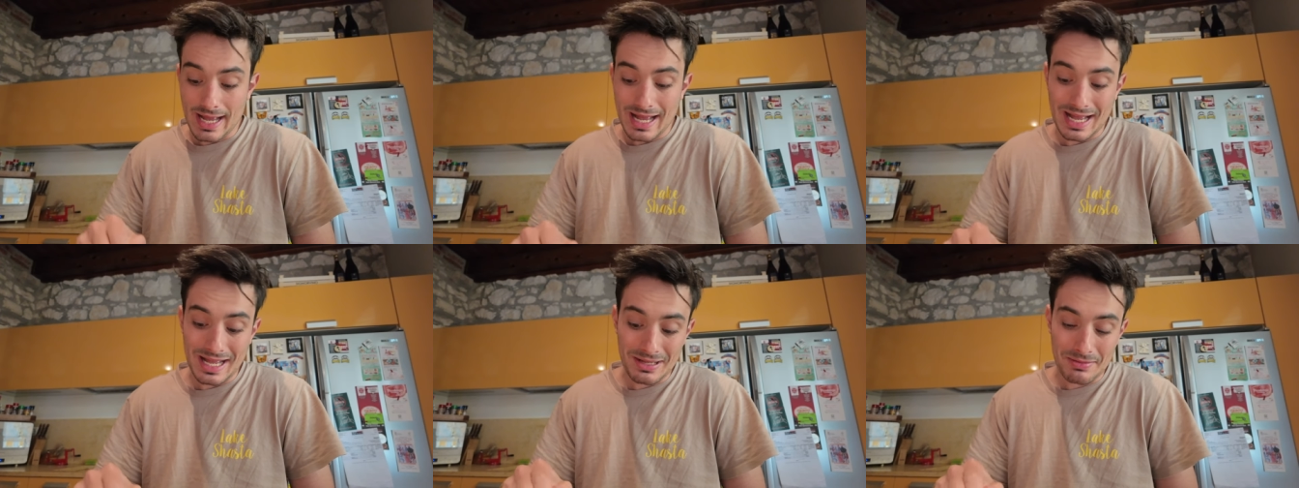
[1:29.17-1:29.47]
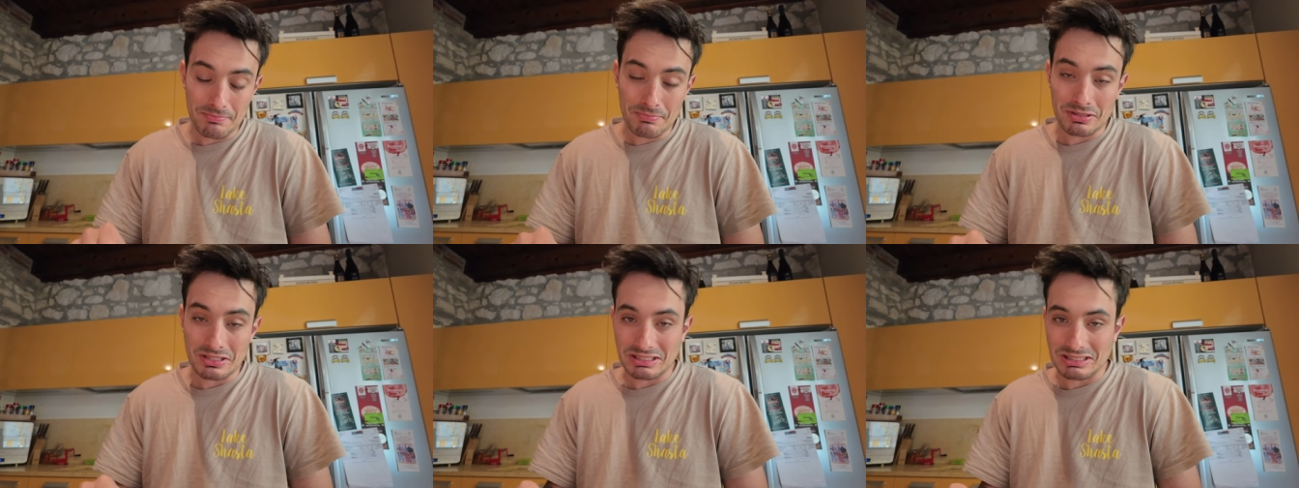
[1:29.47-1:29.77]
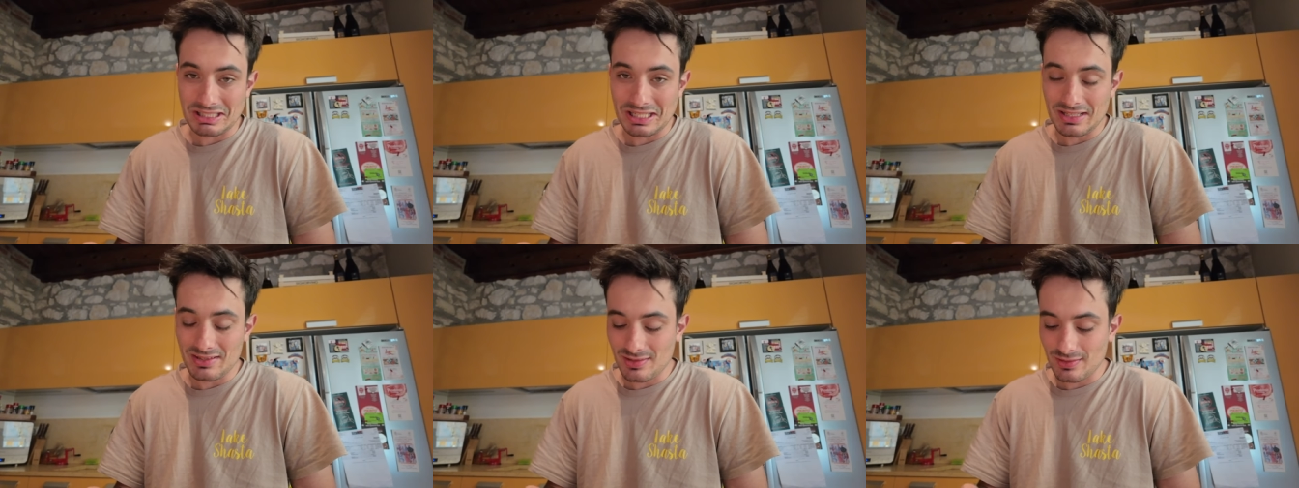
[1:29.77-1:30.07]

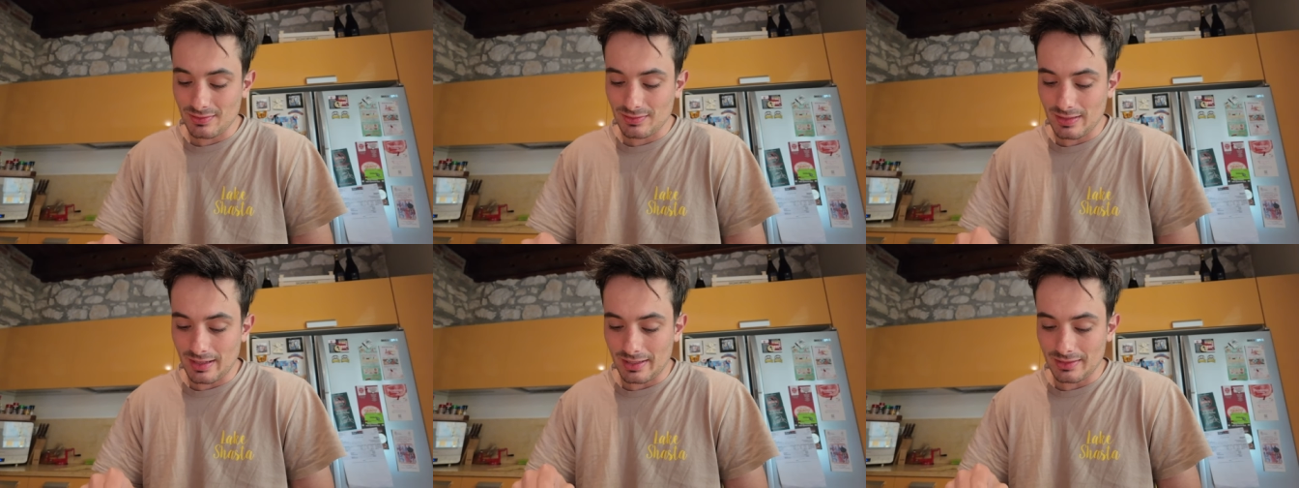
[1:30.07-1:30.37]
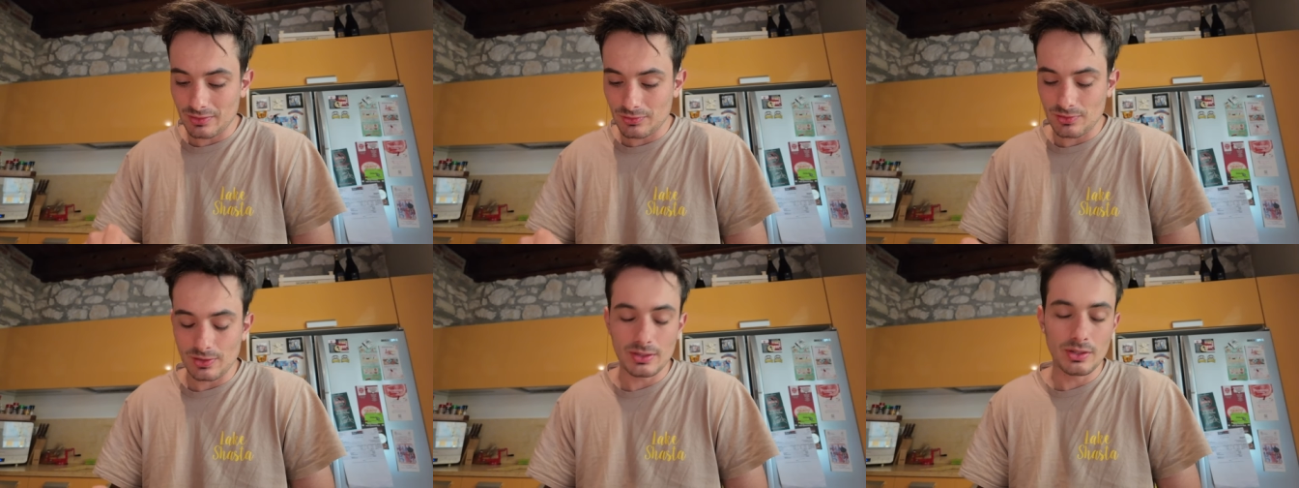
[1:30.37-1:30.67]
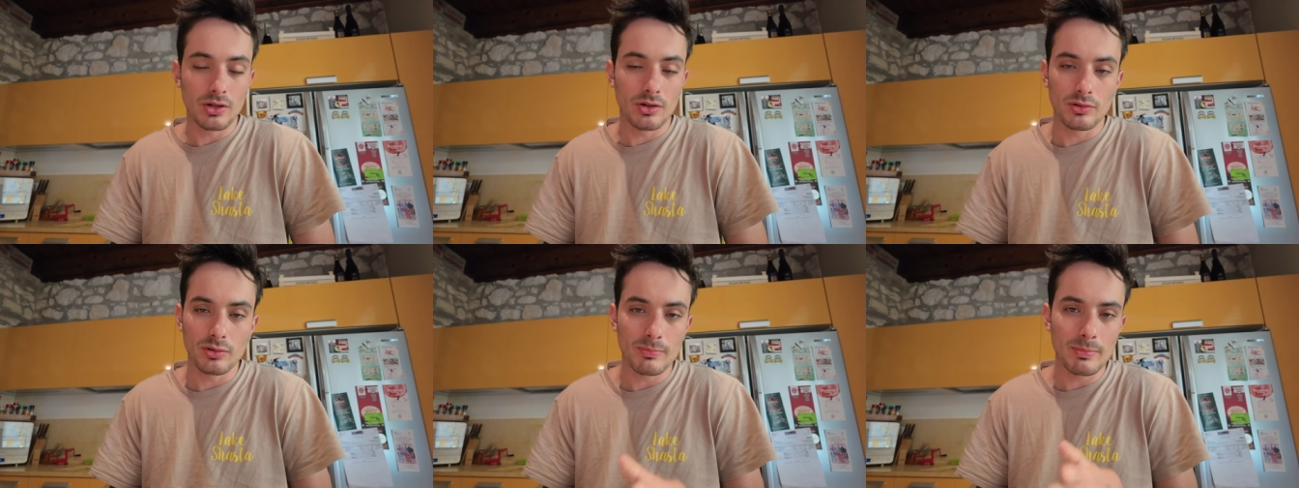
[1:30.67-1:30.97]
abbastanza sano, cioè
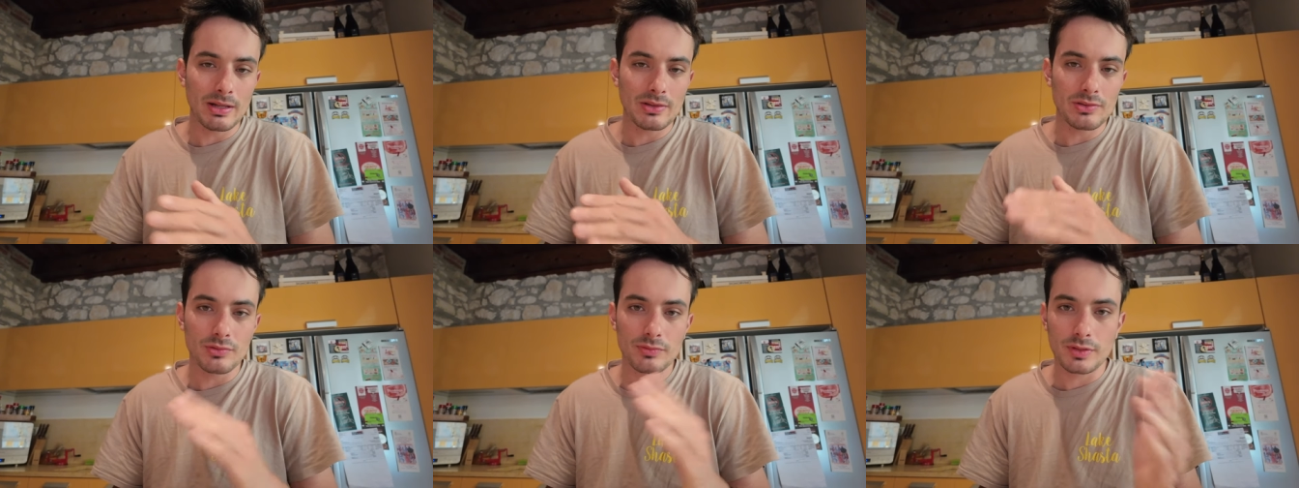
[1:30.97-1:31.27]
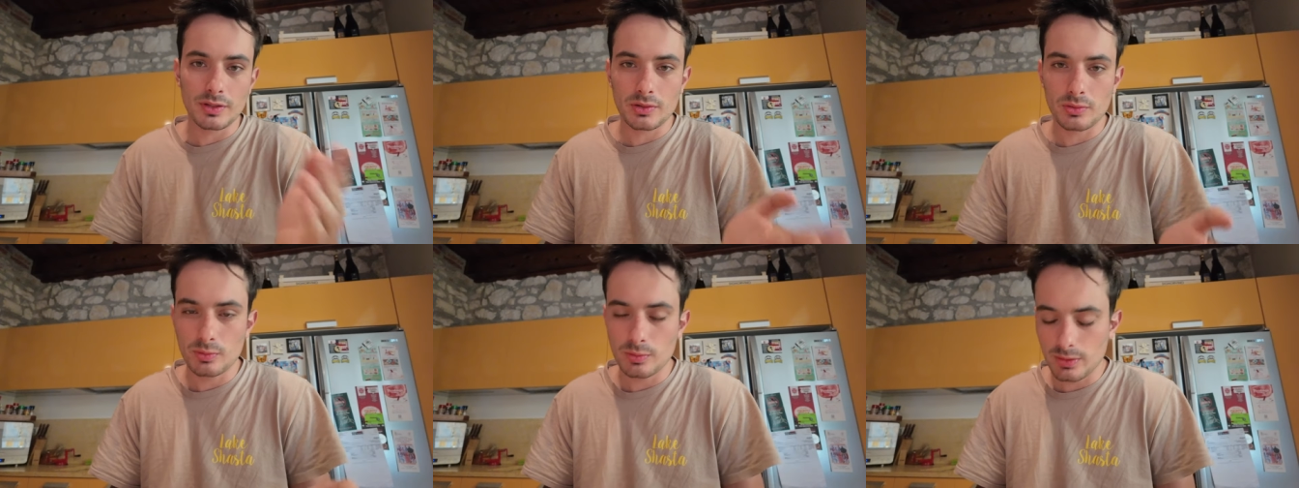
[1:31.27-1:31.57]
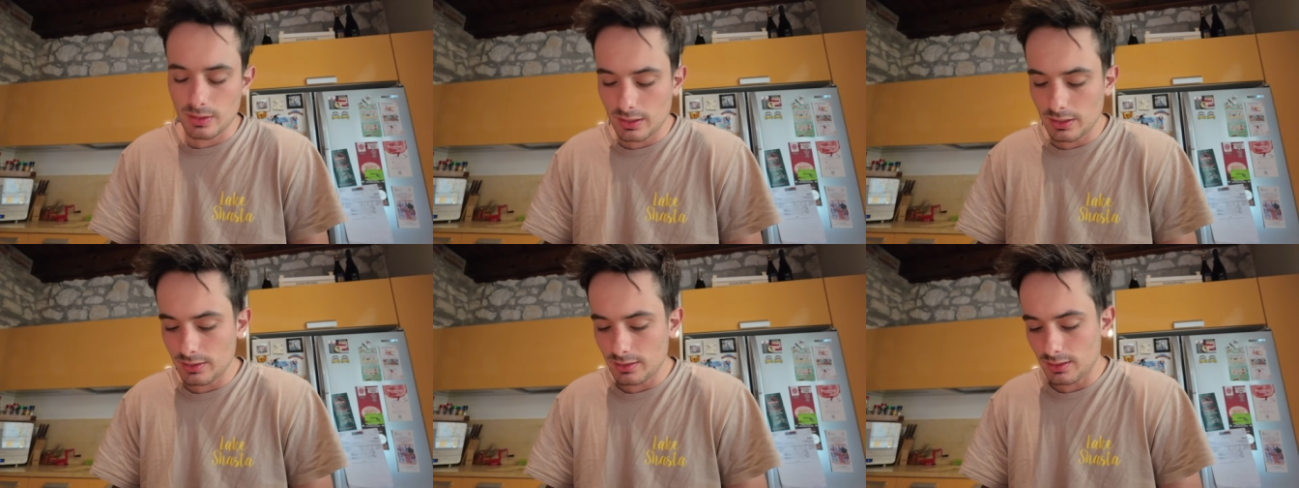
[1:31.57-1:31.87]
no, non mangio
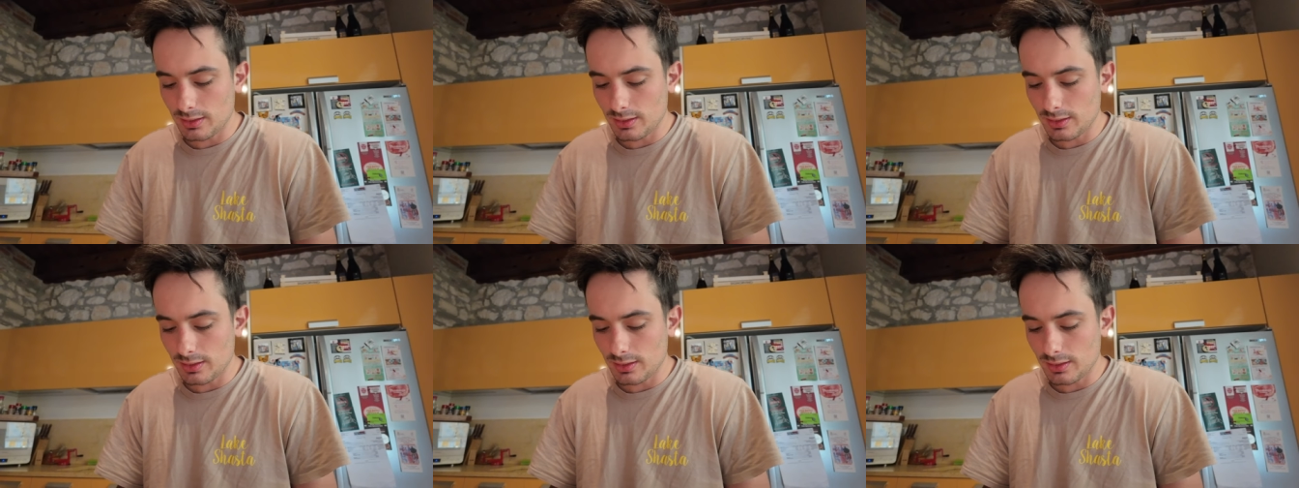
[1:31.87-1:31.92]
verdure,